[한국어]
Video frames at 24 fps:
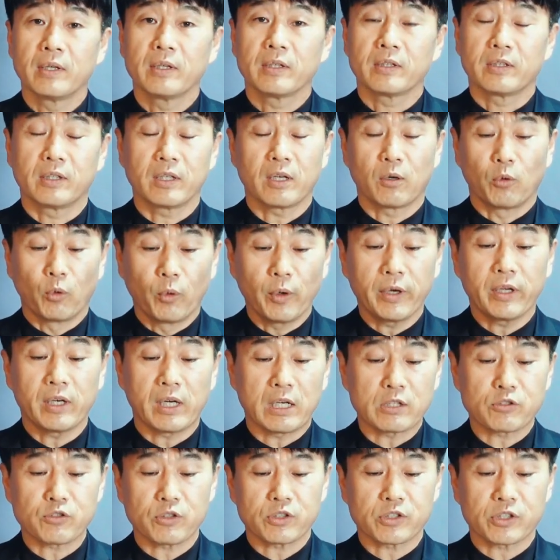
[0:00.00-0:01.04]
그러니까 오해를
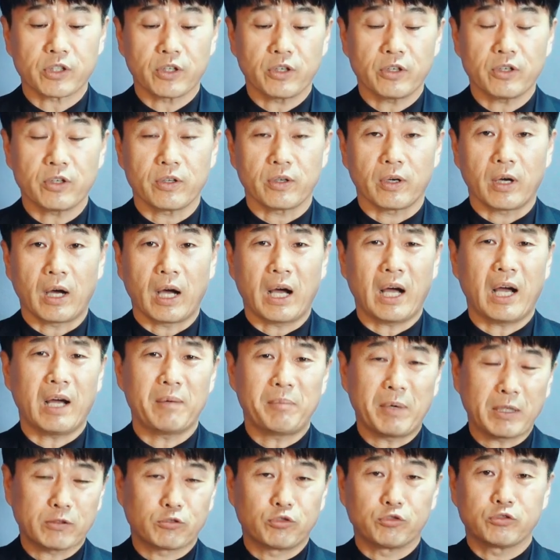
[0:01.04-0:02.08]
할 수 있어요. 아,
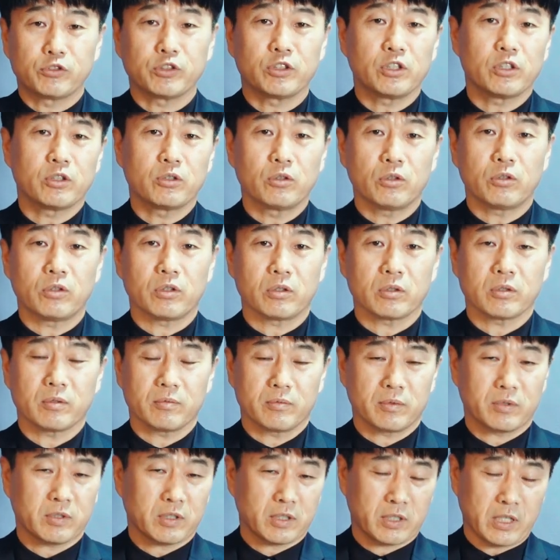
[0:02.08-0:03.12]
막 두드리고
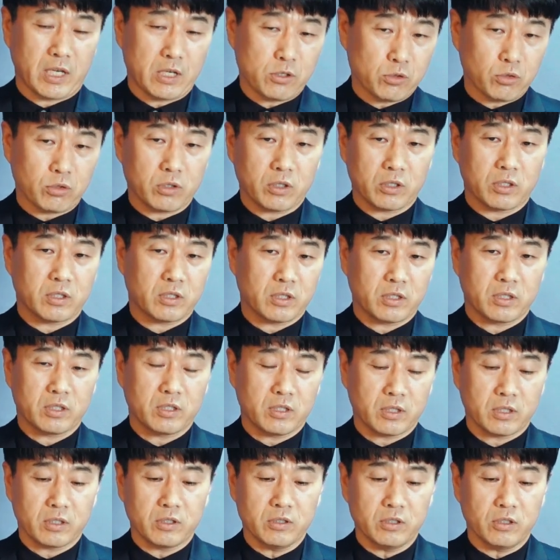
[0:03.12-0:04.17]
계속
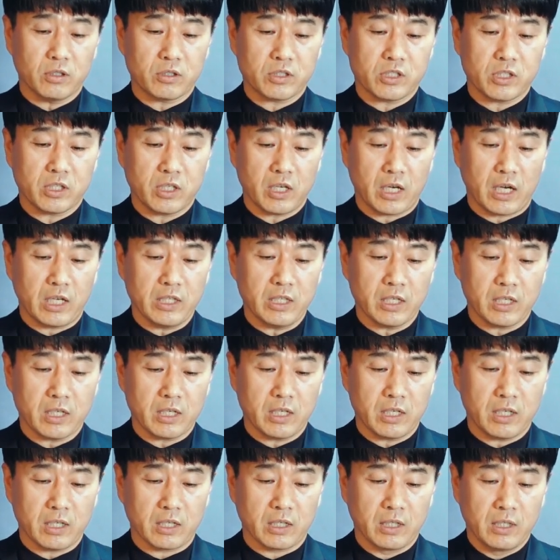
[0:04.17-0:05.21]
끈덕지게
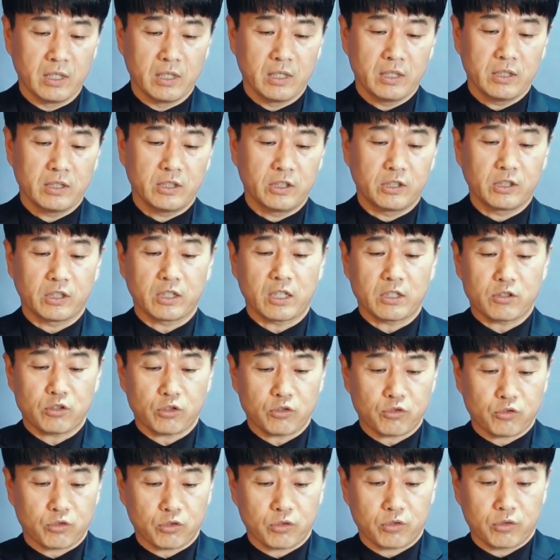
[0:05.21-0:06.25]
하니까 일어나서
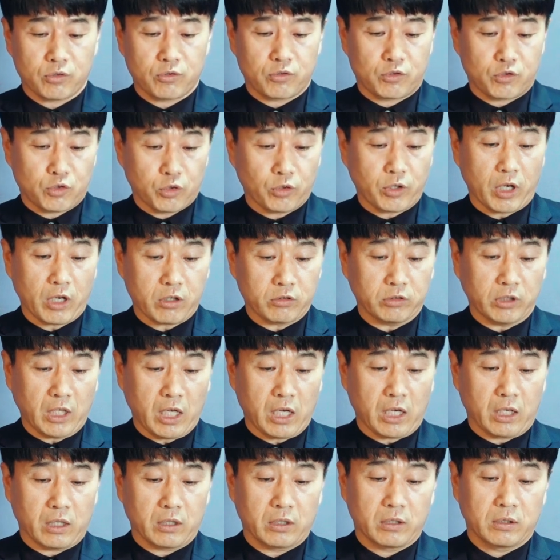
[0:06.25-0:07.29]

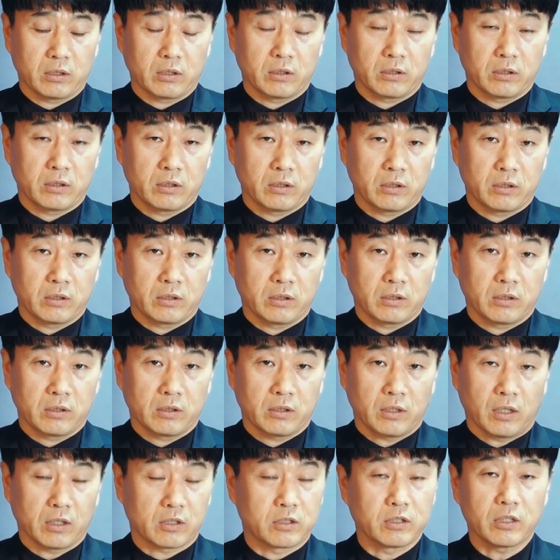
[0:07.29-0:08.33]
좋겠구나.
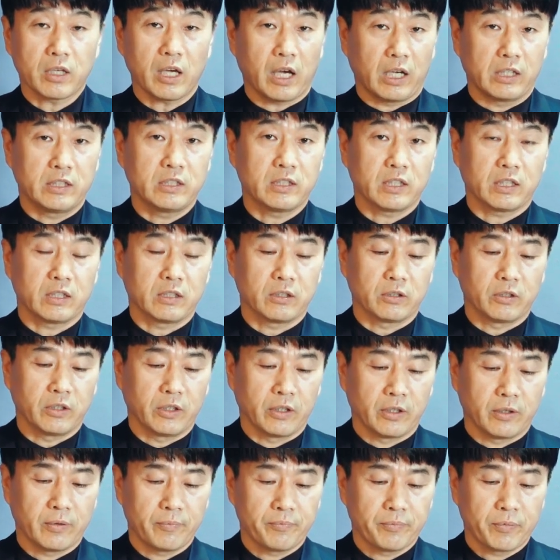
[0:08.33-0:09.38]
아, 그게 아니라는
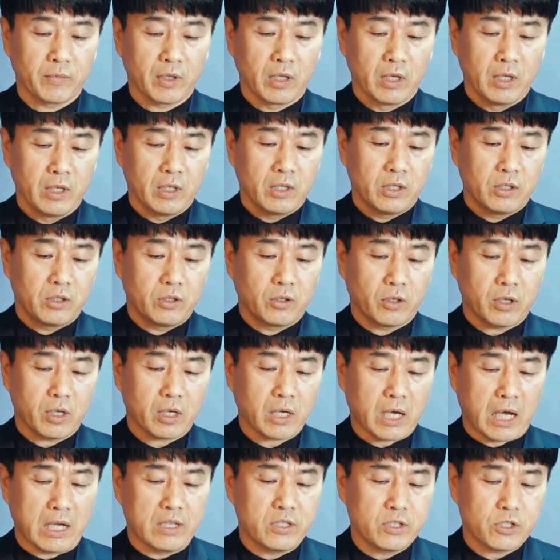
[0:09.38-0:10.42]
거예요. 여기
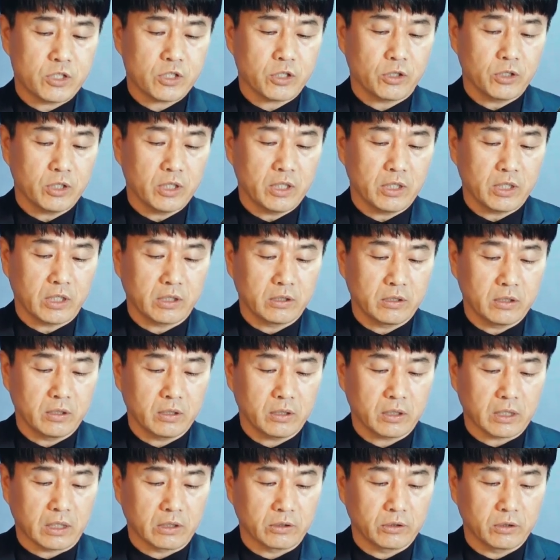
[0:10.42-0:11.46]
간청이라는
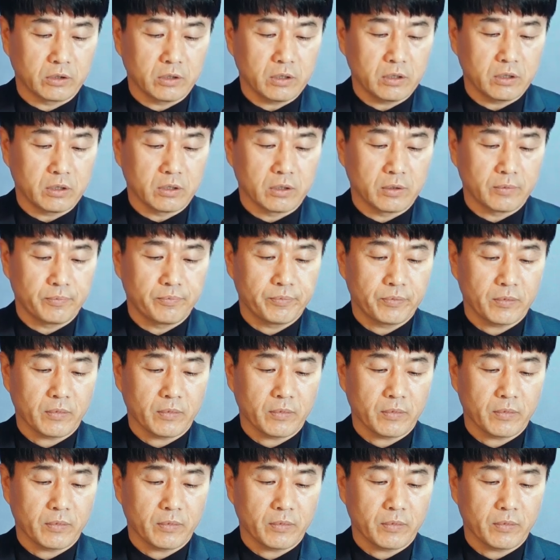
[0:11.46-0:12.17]
단어를